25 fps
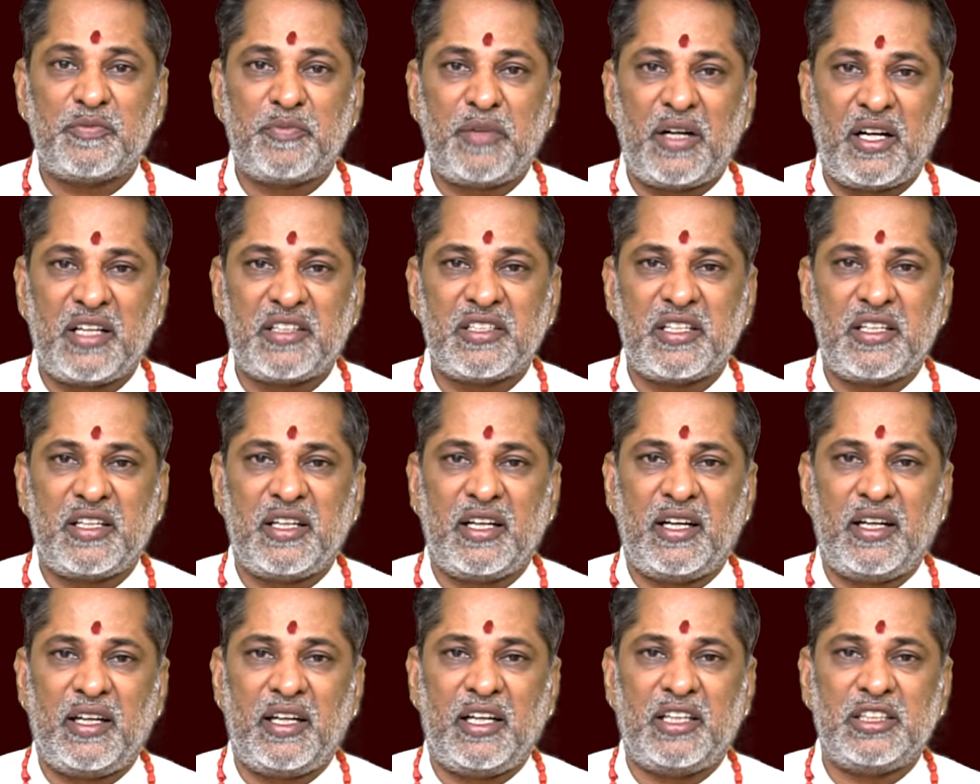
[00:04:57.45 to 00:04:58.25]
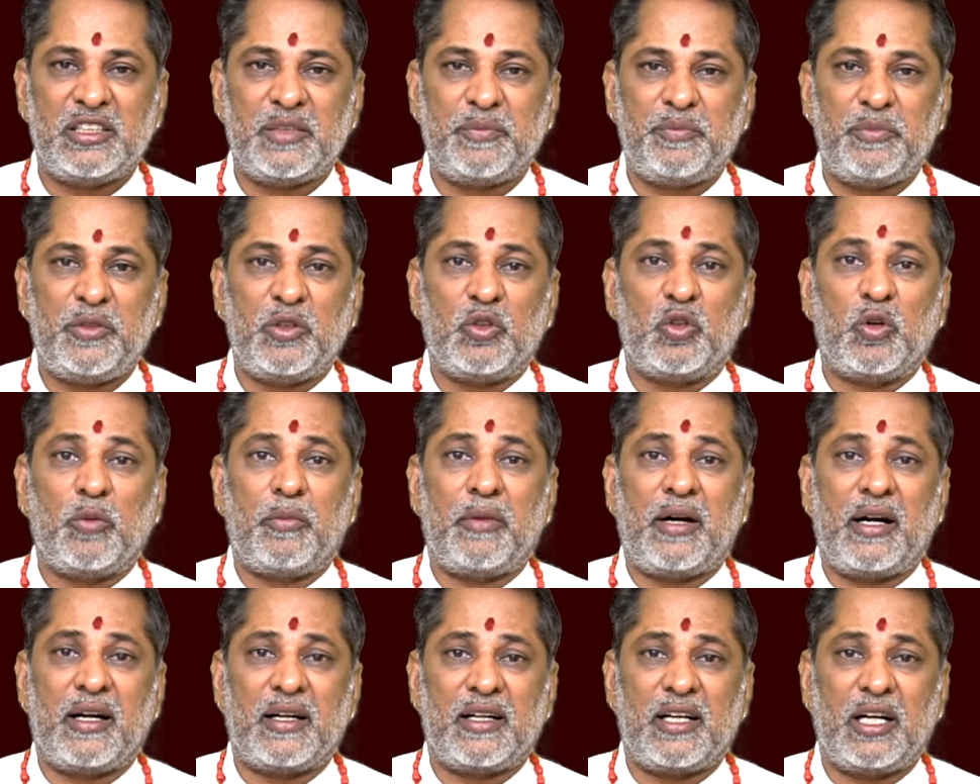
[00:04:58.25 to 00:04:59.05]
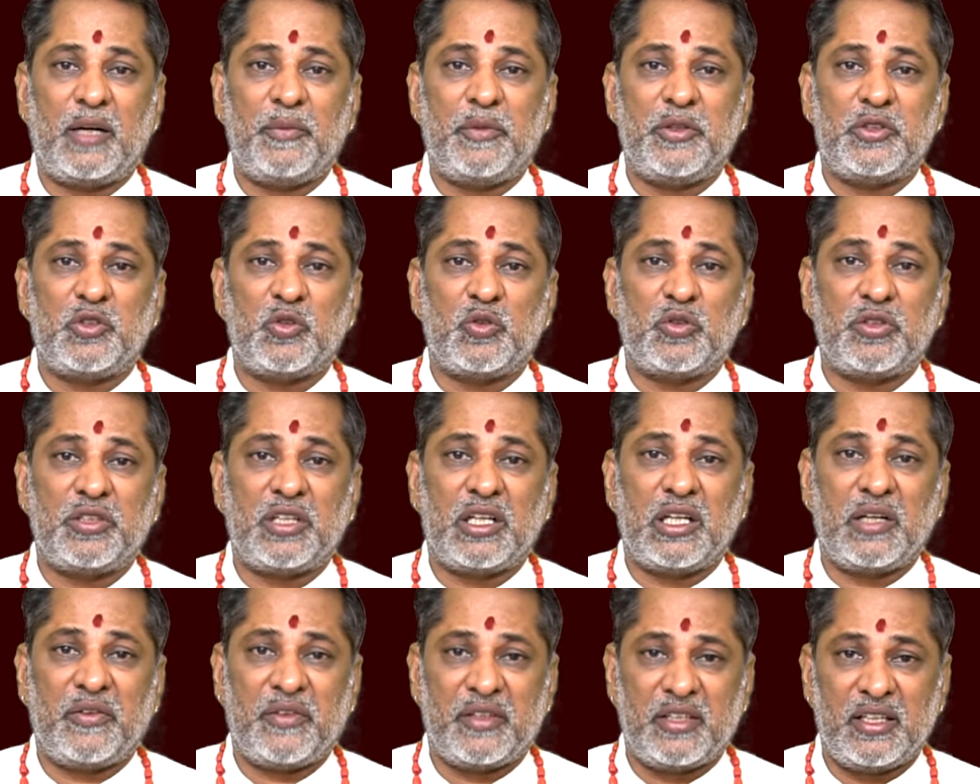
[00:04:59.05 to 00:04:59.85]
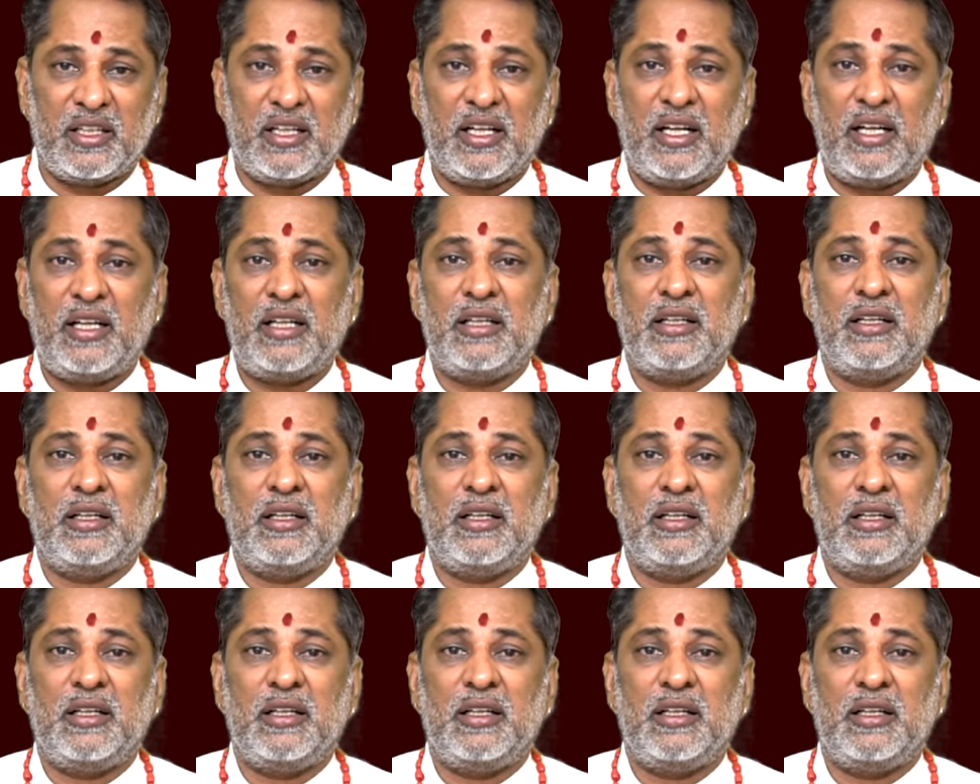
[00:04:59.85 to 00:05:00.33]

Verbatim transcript: స్పెండ్ చేయాలి అని చెప్పి మీతో మాట్లాడి మీ చుట్టూ తిరిగే విధంగా